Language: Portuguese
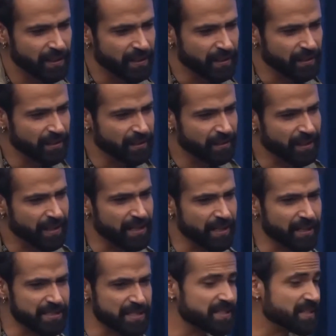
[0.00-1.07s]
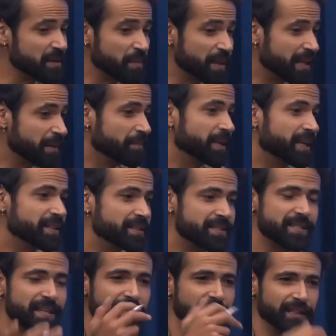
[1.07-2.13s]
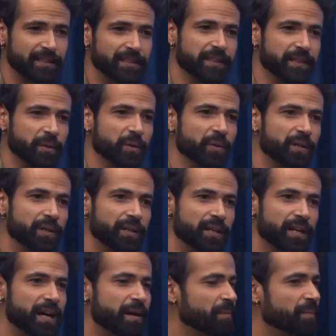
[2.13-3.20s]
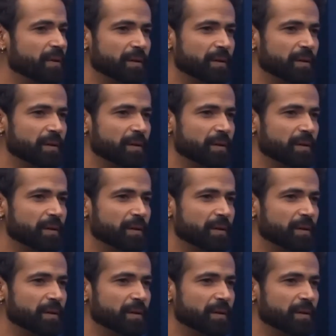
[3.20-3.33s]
E a, às vezes tem uma lembrança anterior, ah,